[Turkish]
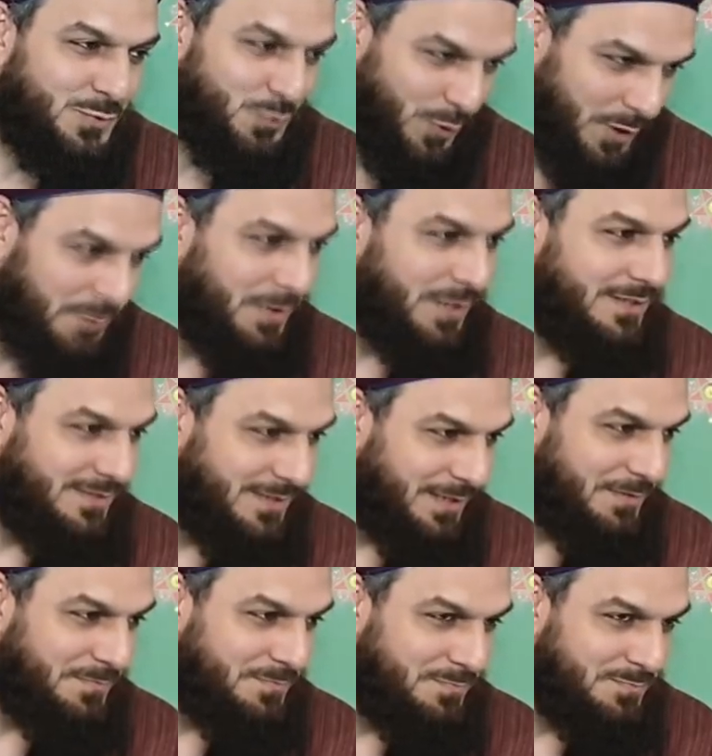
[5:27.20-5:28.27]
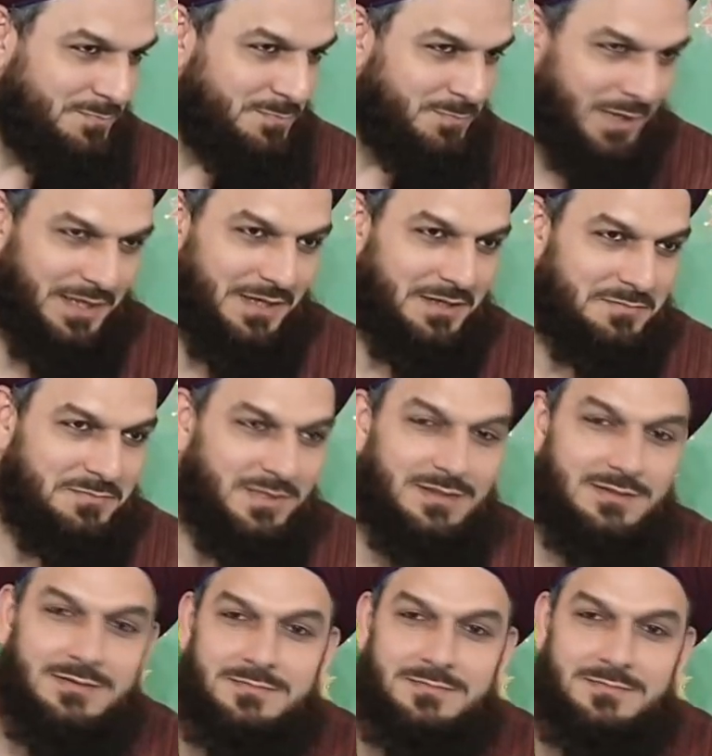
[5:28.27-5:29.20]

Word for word: Şuayb Aleyhisselam peygamber.